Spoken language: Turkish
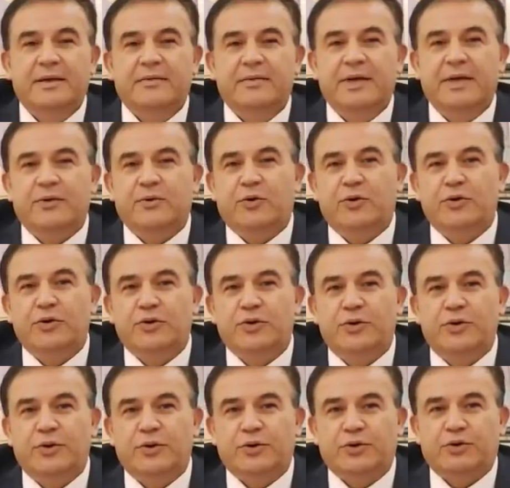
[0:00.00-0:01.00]
Ve
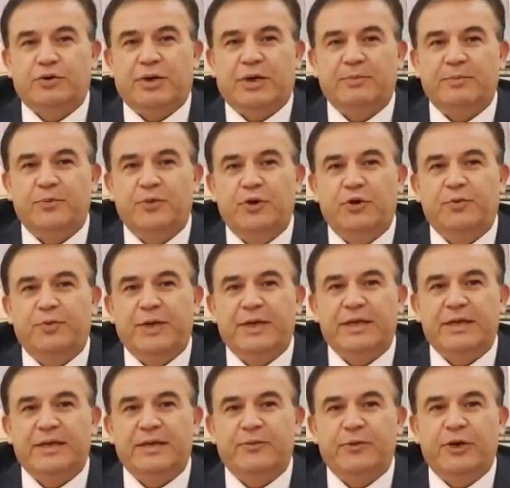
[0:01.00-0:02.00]
konuşuluyor şu an. Büyük
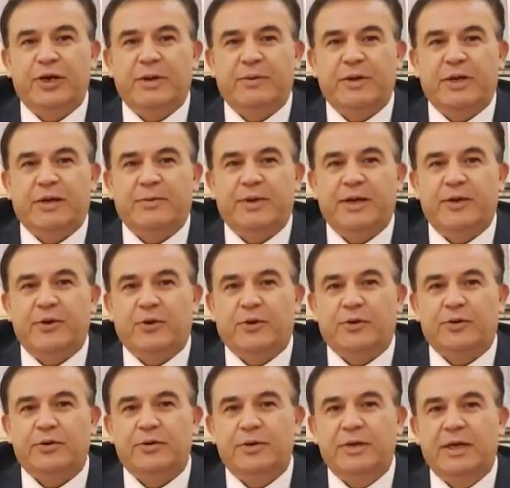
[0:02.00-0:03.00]
medyada böyle bir haber
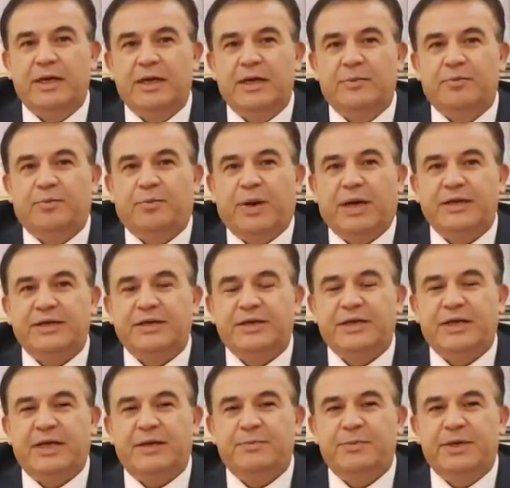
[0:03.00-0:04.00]
yok.
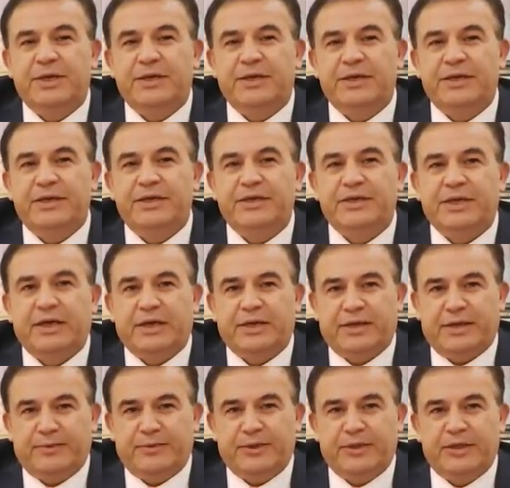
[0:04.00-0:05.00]
Başka bir iş
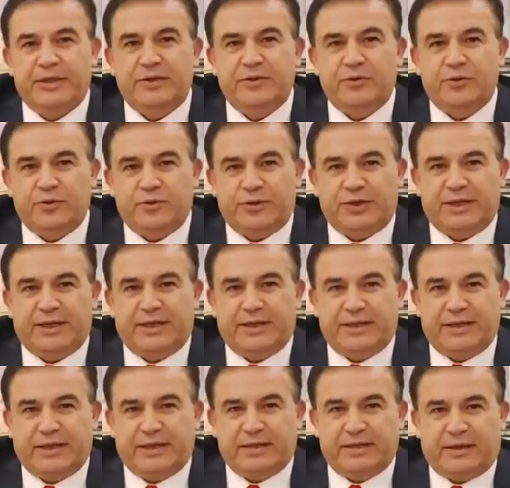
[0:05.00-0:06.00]
adamının
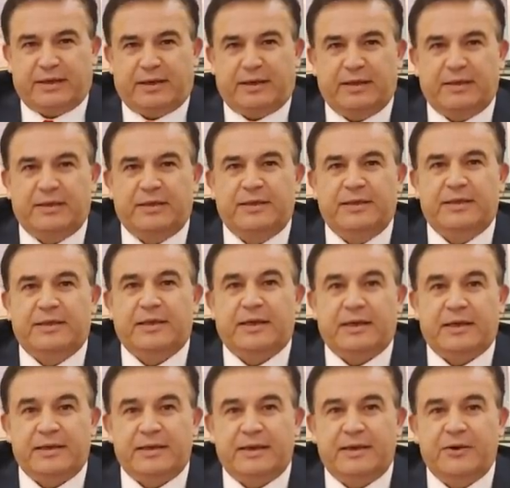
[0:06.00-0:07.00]
üzerinden aldığı
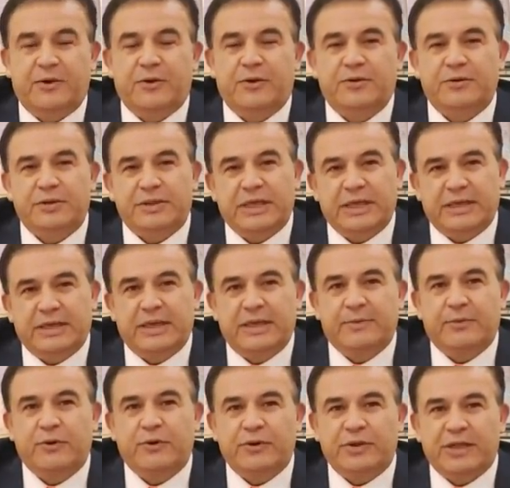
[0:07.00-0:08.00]
iddia ediliyor.
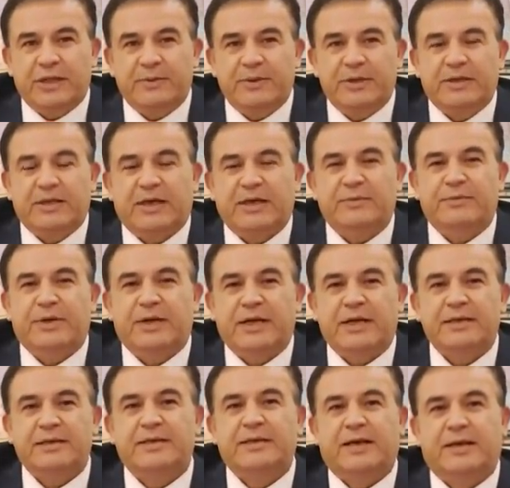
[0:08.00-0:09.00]
Ciddi boyutta bir tarım
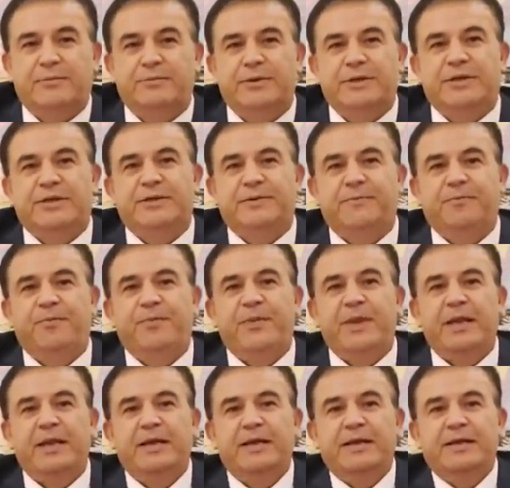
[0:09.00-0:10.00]
arazisi almış.
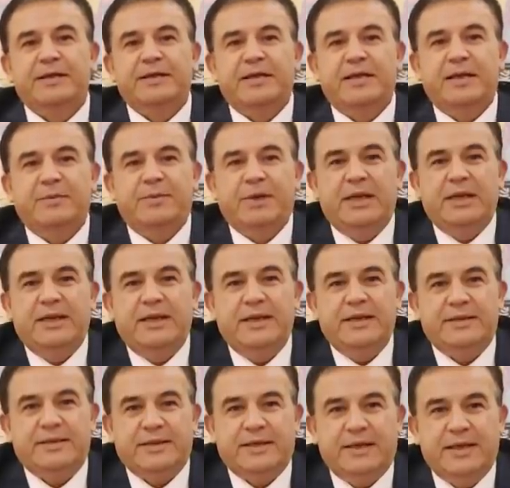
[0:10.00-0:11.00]
Şimdi Bill
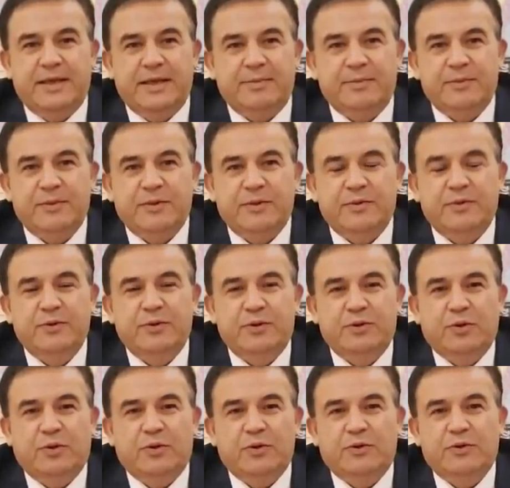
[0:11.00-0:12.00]
Gates kim?
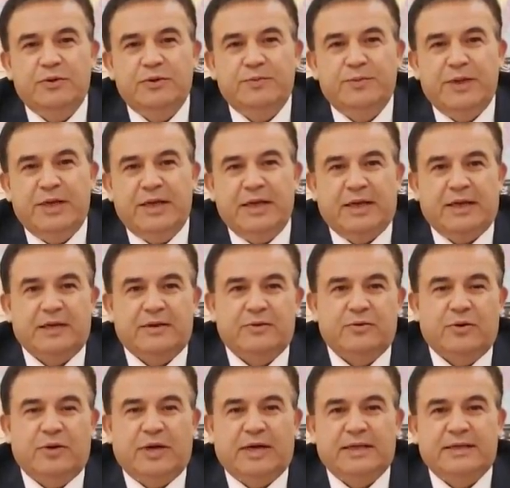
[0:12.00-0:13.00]
130 milyar
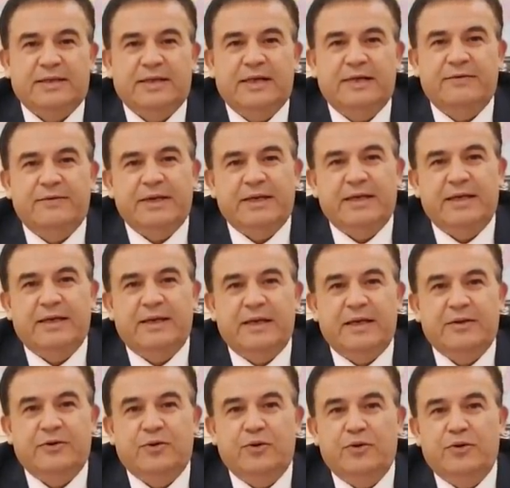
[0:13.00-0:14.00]
dolar
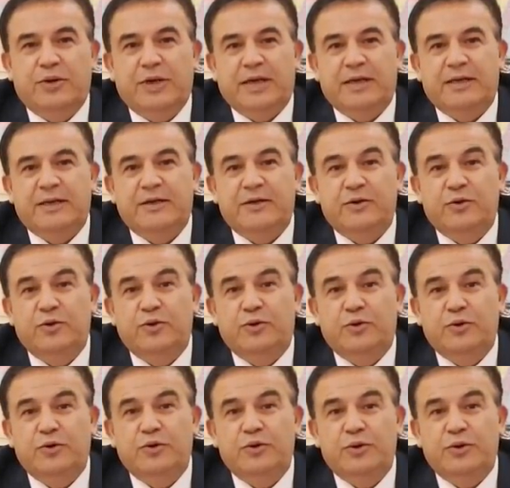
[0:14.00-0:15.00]
servetiyle dünyanın
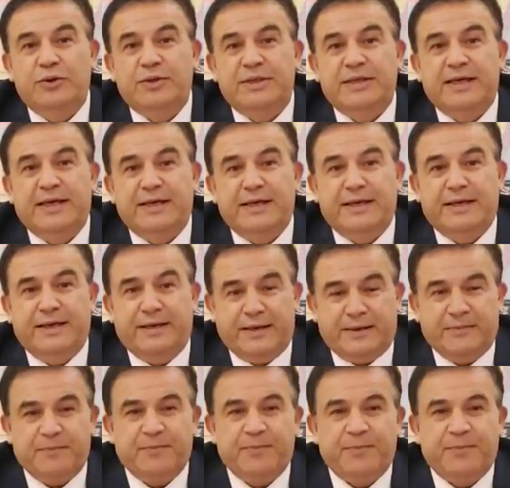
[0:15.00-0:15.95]
üçüncü zengini.